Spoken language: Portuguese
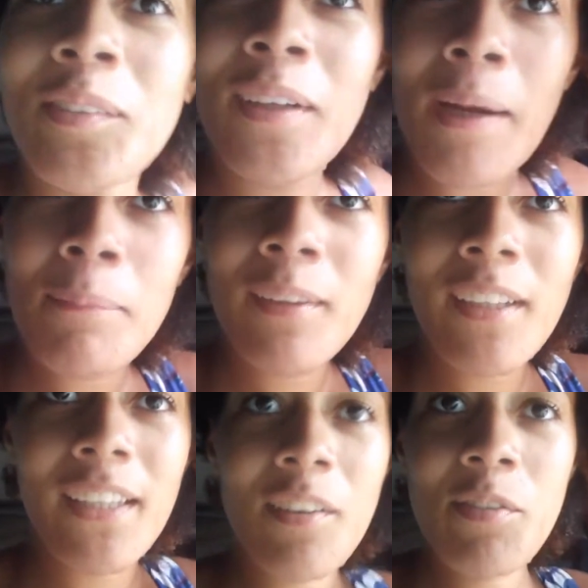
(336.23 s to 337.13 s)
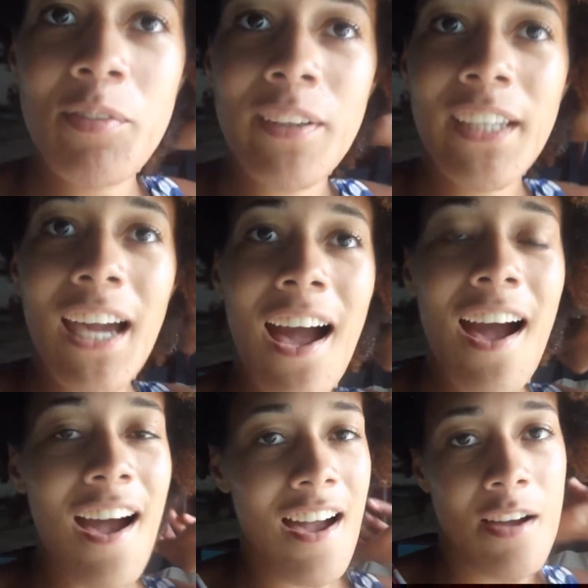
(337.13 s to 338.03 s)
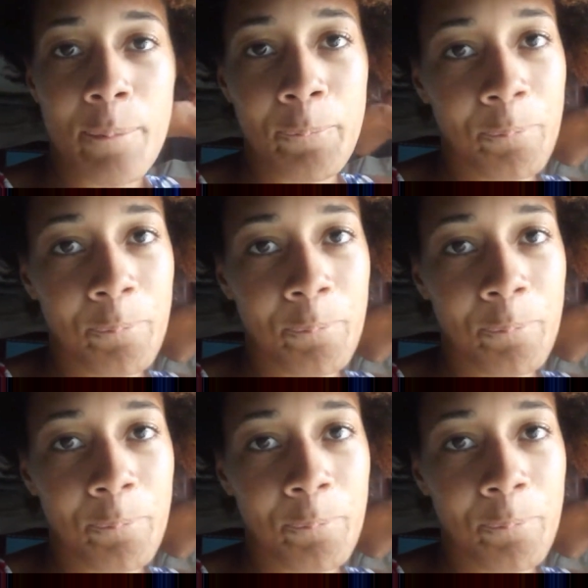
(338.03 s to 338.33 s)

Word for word: o cabelo ele não fica